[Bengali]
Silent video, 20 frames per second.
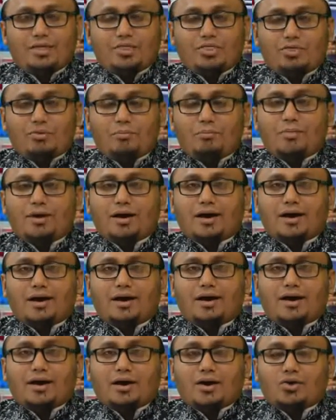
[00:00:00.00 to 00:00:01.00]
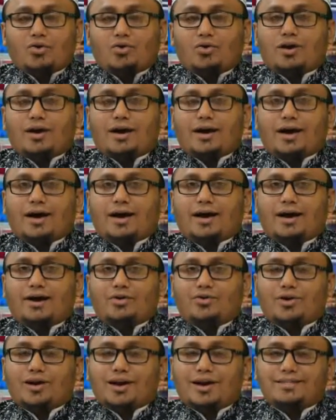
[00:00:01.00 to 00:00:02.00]
সুম্মা রকা
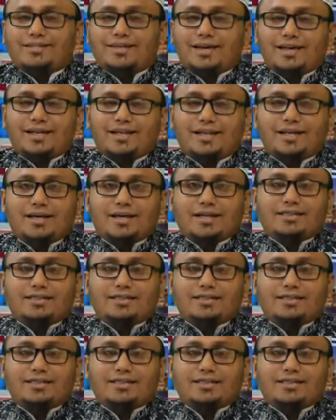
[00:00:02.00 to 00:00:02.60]
রকা চেন